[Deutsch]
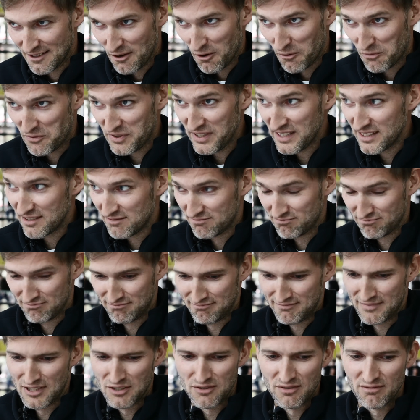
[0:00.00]
Auch viele.
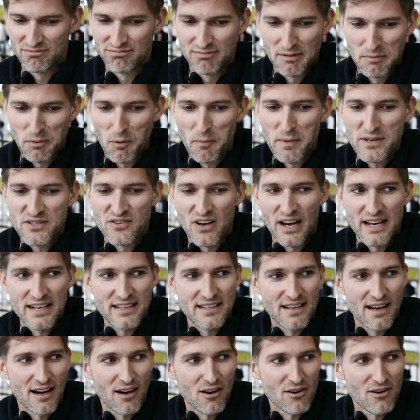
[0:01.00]
Also ich, probiere so einige